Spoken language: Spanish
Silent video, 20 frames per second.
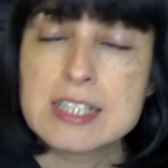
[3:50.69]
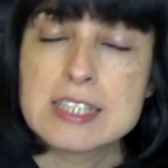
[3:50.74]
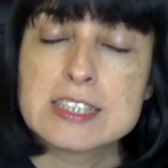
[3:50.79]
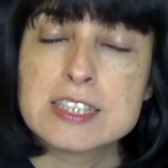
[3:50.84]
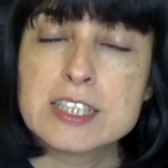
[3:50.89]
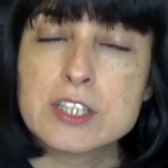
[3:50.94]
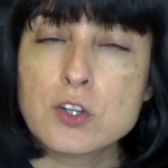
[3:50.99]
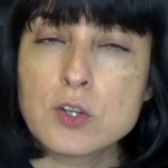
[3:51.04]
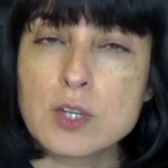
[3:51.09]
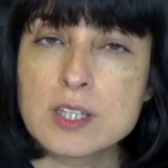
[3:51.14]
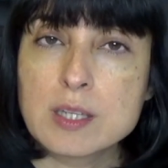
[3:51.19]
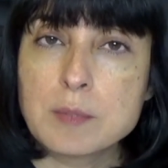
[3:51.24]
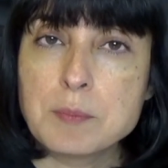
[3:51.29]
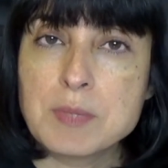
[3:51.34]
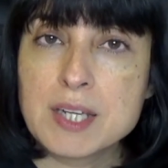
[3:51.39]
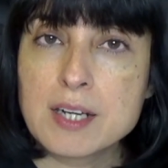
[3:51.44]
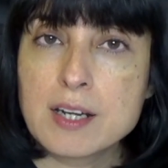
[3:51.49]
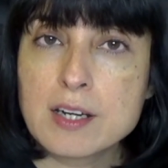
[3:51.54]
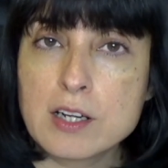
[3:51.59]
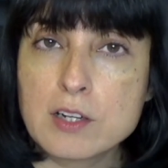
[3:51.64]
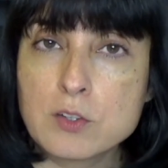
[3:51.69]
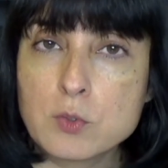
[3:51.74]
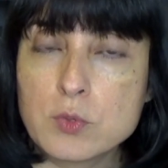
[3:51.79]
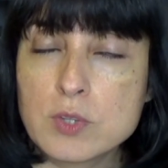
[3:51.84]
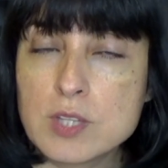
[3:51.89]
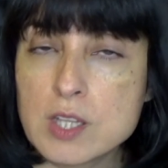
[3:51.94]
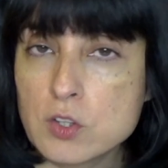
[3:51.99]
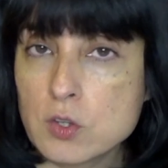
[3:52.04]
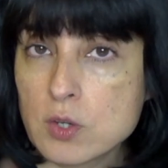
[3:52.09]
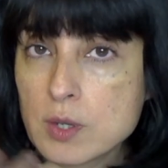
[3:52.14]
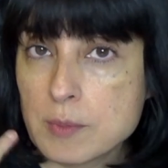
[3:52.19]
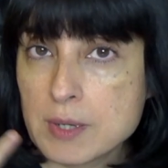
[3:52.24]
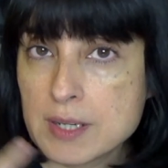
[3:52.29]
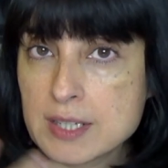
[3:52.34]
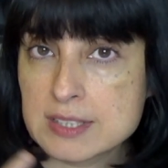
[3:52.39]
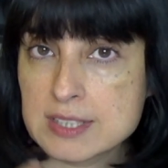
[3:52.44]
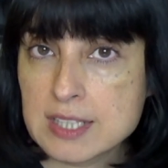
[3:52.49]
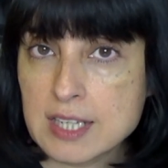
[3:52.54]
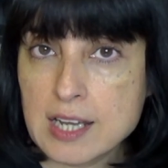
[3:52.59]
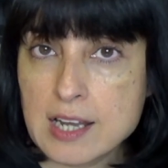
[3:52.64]
sino que también han anunciado que van
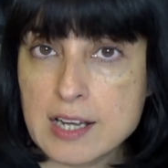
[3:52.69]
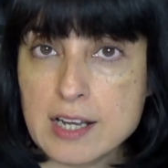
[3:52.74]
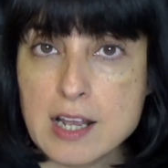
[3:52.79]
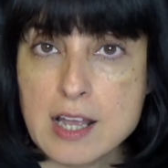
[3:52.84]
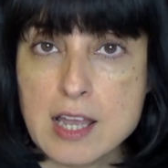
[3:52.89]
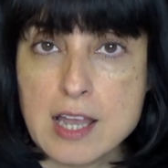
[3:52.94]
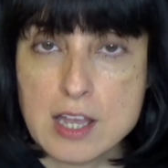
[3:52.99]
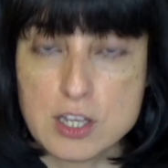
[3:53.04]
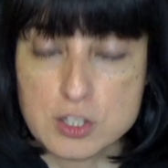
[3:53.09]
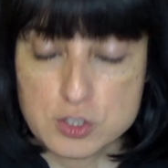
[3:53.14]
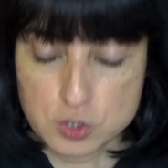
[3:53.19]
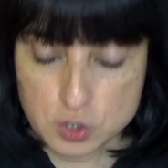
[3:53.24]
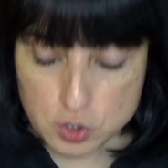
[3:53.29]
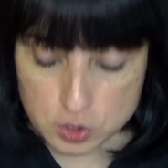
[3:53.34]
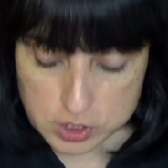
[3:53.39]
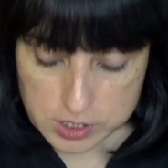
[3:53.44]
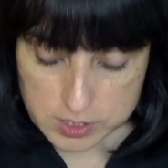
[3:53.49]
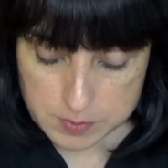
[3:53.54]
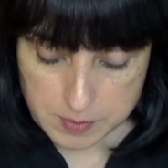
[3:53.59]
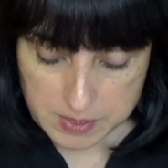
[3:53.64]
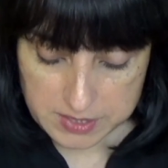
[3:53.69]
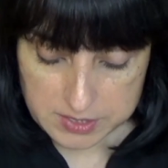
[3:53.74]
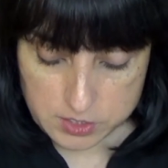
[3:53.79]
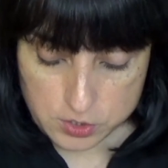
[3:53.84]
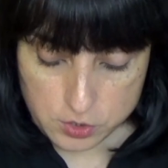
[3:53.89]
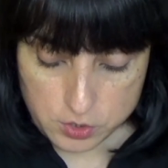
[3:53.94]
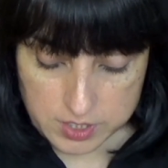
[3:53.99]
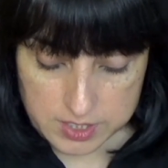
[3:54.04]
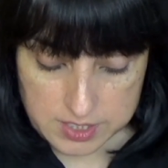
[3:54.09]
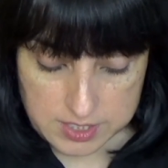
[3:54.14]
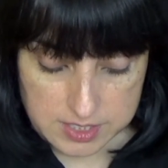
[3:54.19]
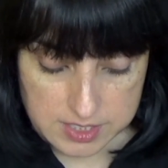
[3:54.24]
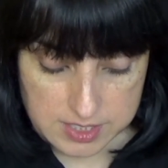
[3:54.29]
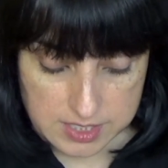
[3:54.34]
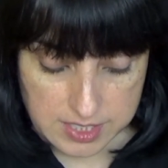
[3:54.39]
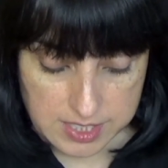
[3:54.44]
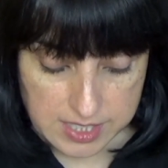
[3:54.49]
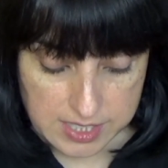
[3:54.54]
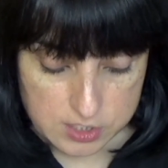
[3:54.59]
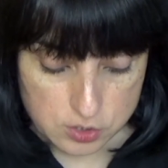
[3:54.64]
a sacar dos
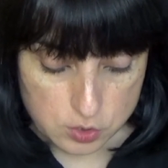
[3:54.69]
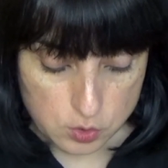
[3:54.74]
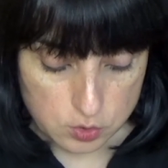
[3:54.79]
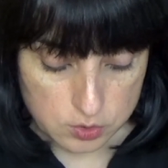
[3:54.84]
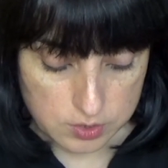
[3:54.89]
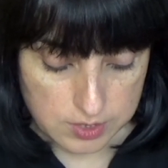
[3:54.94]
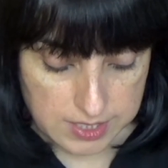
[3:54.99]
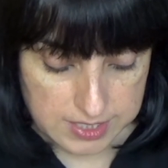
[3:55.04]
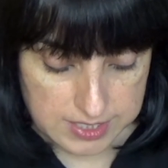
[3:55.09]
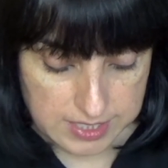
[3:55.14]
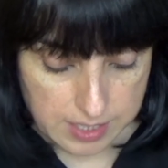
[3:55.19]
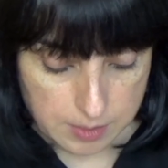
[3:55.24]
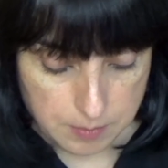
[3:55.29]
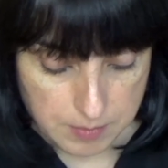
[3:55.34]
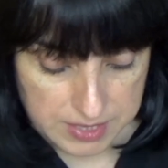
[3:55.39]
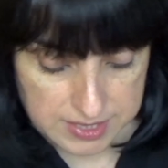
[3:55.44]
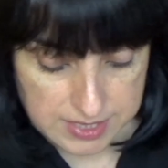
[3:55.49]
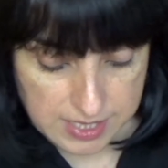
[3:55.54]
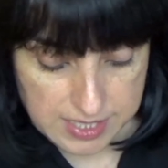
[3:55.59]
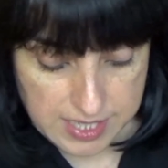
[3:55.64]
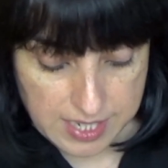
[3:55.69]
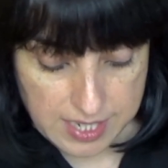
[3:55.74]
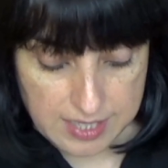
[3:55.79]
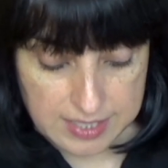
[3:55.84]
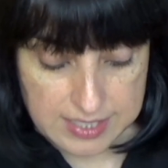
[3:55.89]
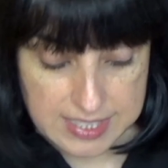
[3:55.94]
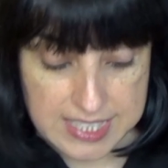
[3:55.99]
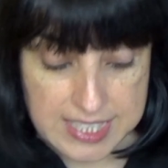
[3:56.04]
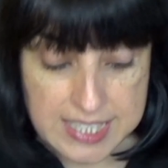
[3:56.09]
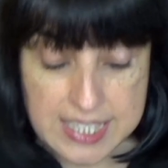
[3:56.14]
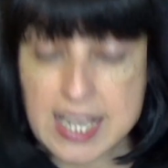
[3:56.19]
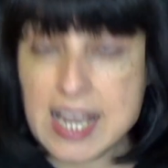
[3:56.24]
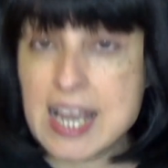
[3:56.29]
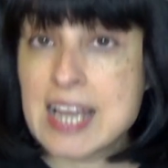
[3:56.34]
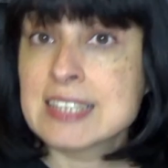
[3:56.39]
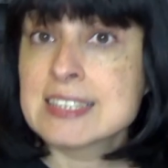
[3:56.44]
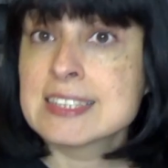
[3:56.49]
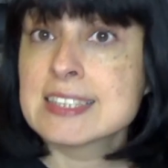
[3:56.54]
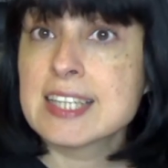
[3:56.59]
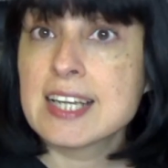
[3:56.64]
expansiones que son desde el más allá y
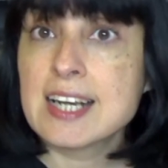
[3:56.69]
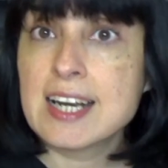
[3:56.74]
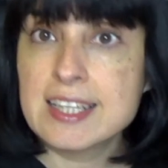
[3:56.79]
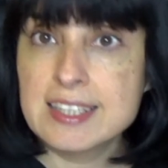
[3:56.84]
hasta la